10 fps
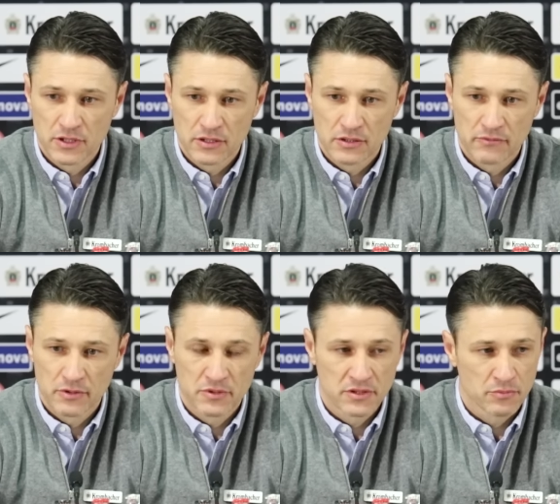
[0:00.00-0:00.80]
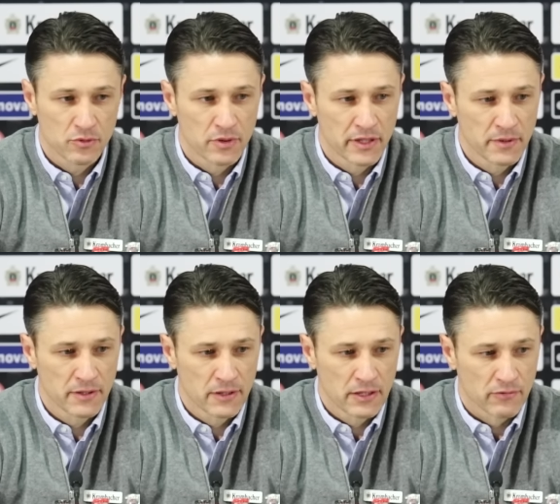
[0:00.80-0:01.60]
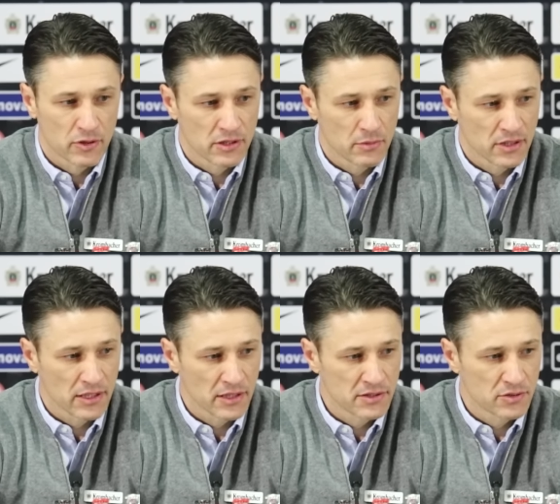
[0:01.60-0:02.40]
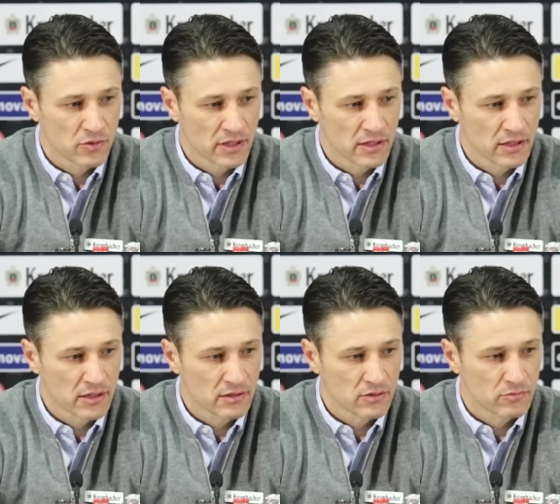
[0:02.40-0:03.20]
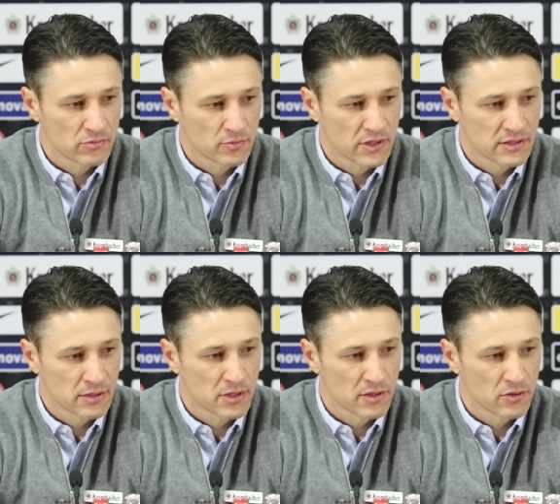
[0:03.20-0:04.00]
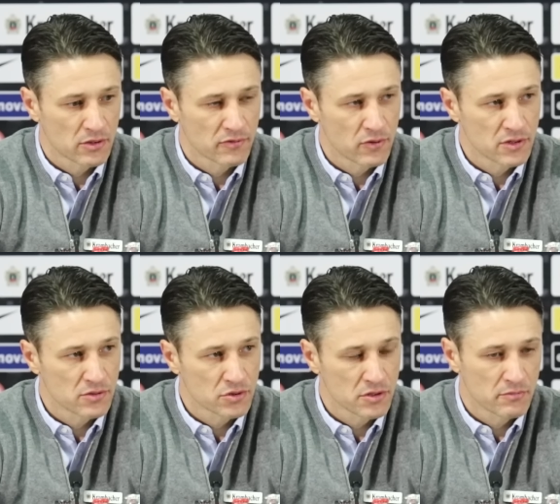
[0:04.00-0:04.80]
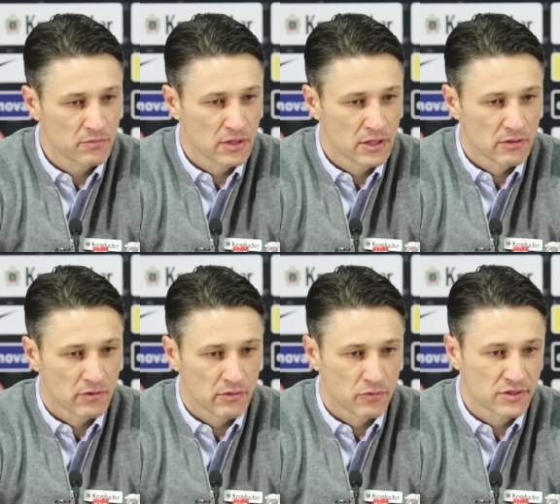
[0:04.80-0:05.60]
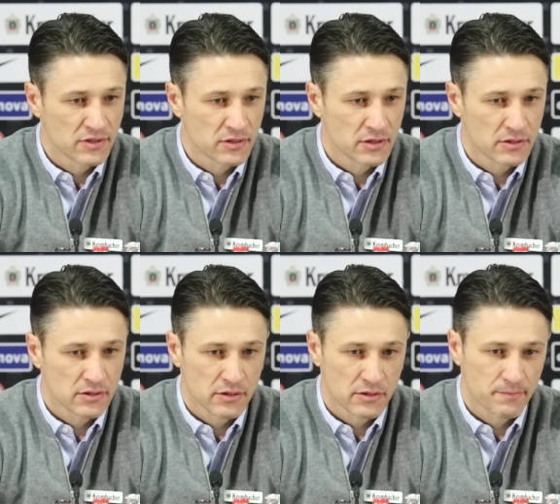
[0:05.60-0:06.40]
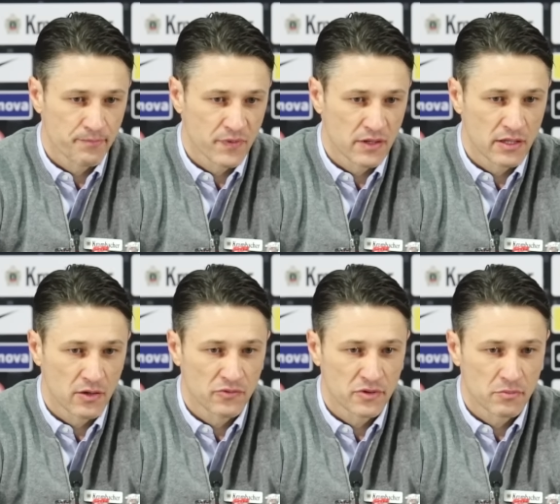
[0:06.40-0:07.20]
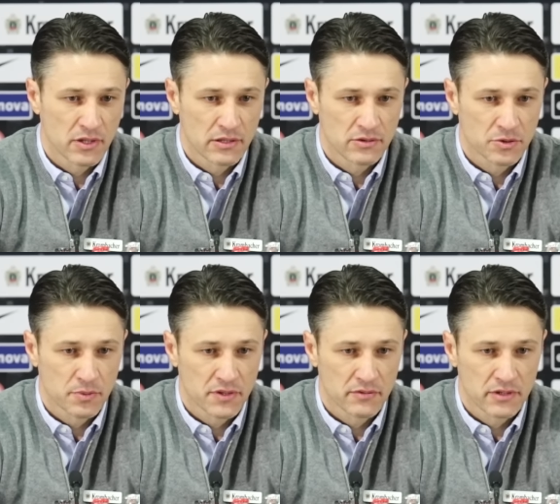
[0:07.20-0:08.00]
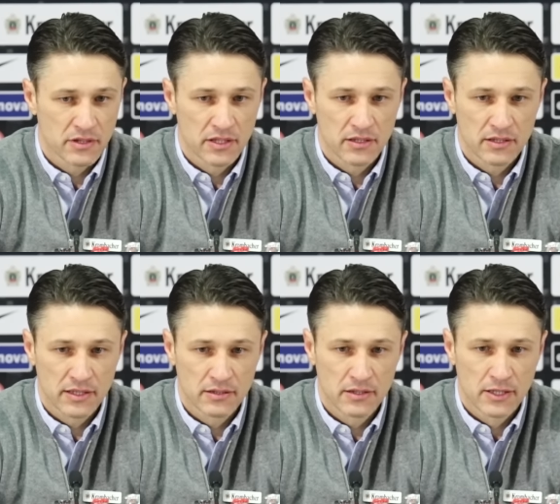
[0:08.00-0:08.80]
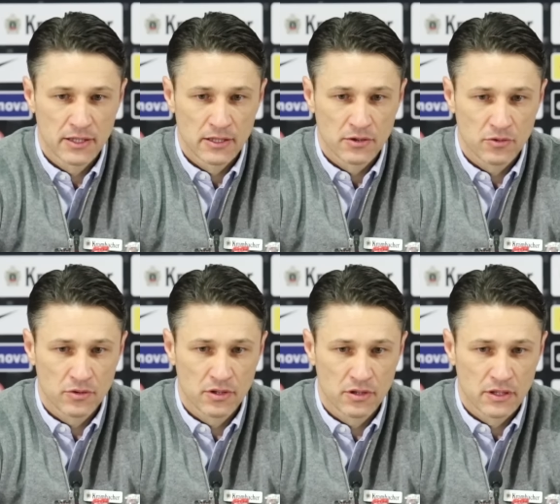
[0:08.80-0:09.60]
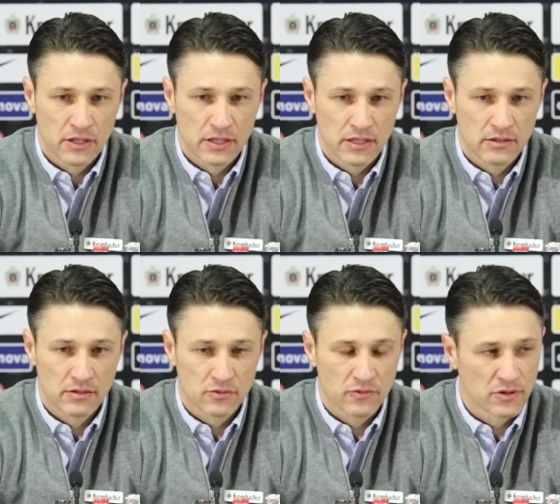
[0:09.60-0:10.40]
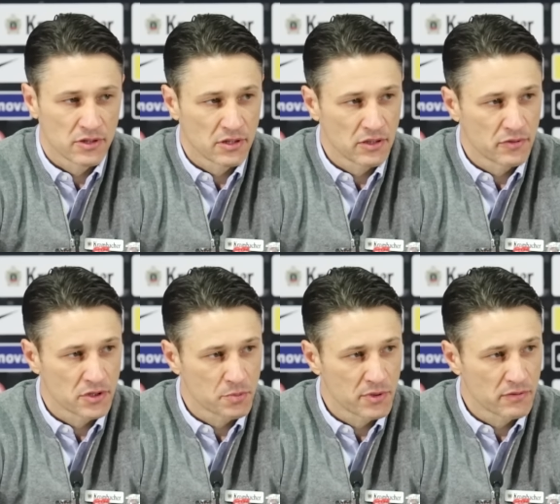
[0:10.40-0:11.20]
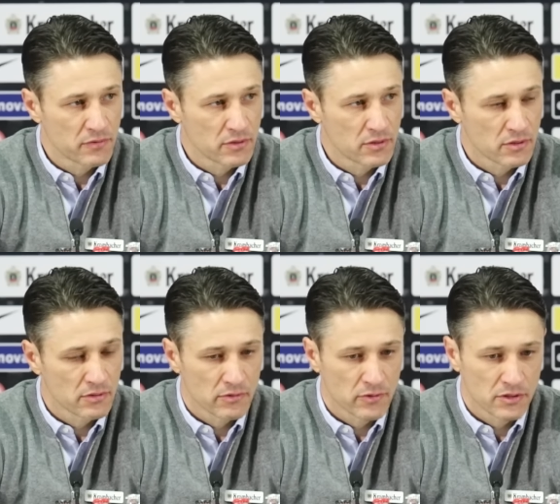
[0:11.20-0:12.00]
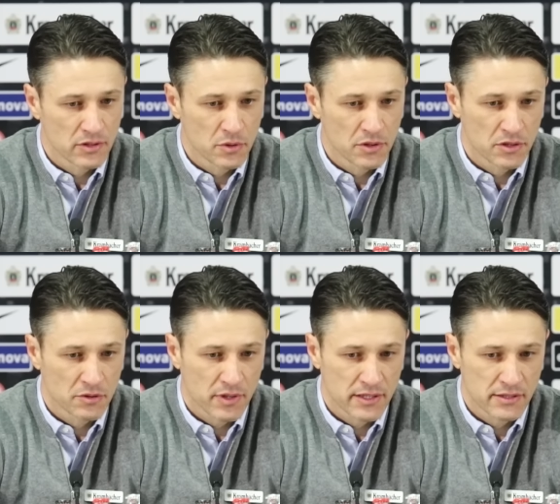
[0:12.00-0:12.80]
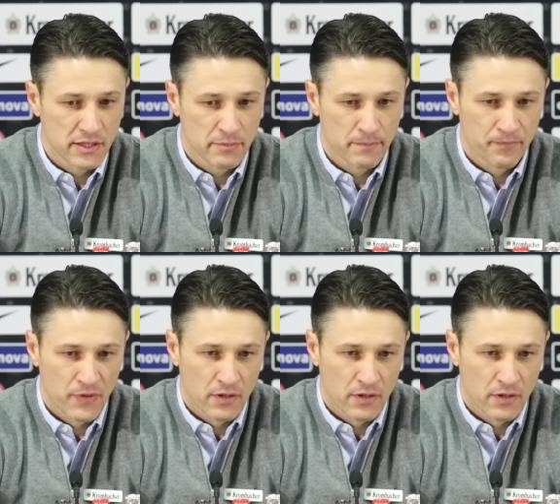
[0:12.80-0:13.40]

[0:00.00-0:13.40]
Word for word: Da hatten wir ein bisschen Probleme, wollten aber kein Risiko eingehen, um, um Hasebe dann auch nach vorne zu schieben, weil wir wussten, dass ähm, jeder offene Ball, also sprich, wenn der Gegner keinen Druck hat, sofort in die Tiefe gespielt wird. Äh, wir wollten die Mitte nicht preisgeben.